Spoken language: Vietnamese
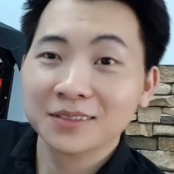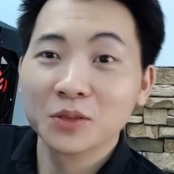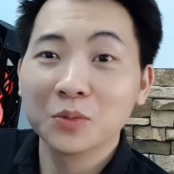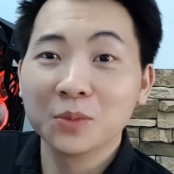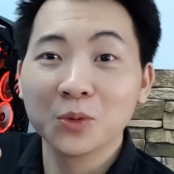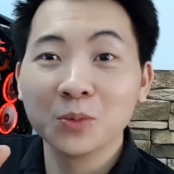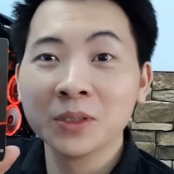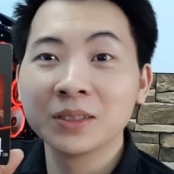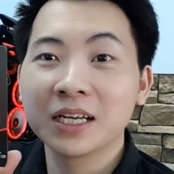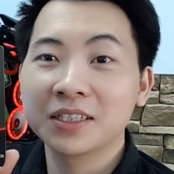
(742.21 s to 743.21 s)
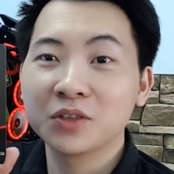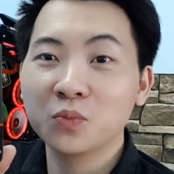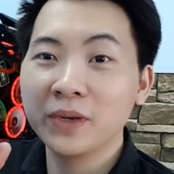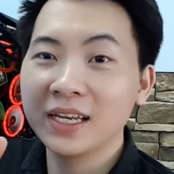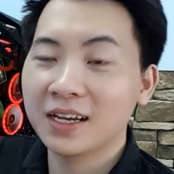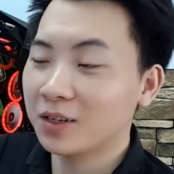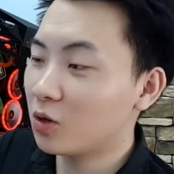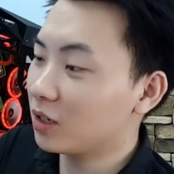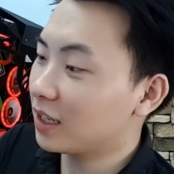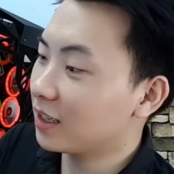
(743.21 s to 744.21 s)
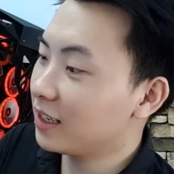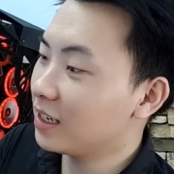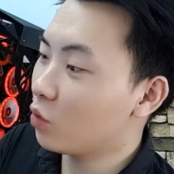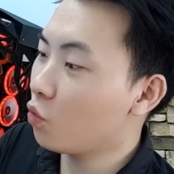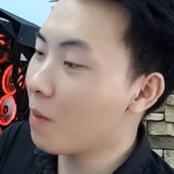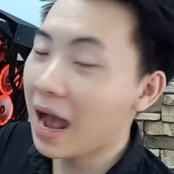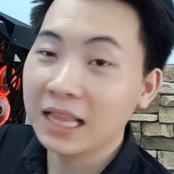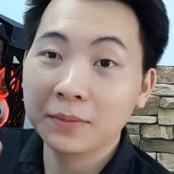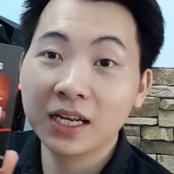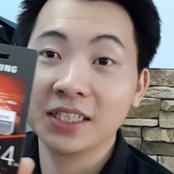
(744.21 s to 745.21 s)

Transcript: hôm, hôm mình đặt trên Shopee là họ là ghi là U ba, nhưng mà đây